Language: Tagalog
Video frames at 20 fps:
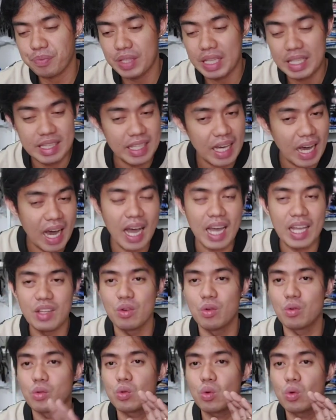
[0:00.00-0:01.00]
tindahan
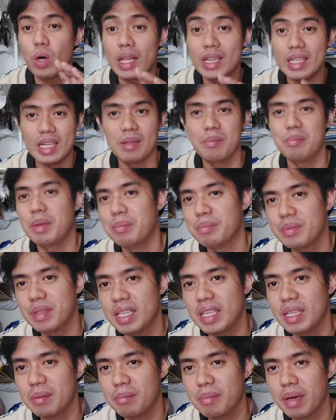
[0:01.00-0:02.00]
nyo,
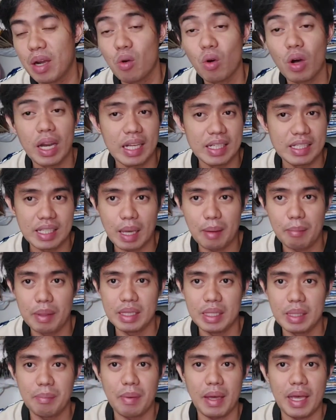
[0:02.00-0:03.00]
250, meron ka ng
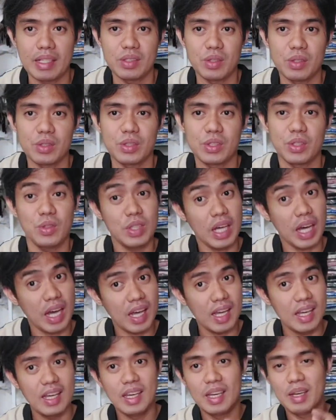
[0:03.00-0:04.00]
70 pesos. Yun na.